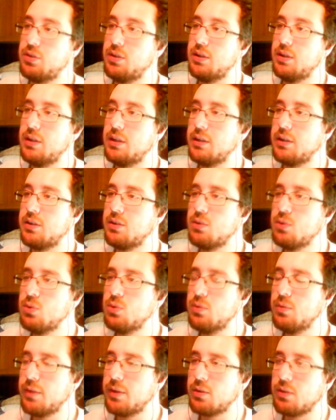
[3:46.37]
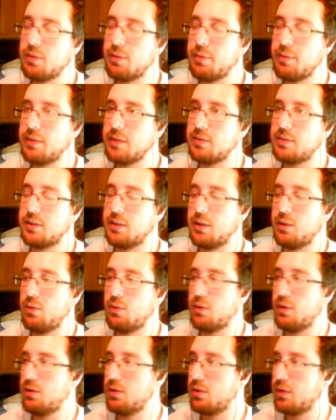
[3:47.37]
Sì, il Kikuma dovrebbe essere
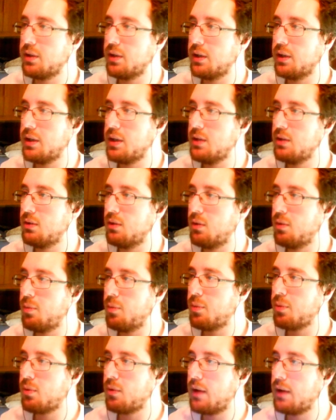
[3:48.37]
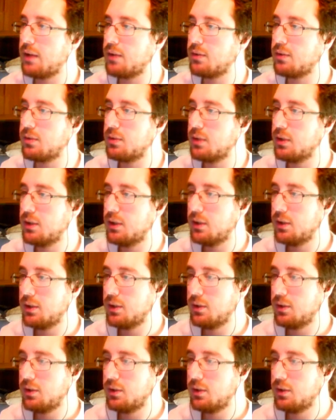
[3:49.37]
quello che io ho provato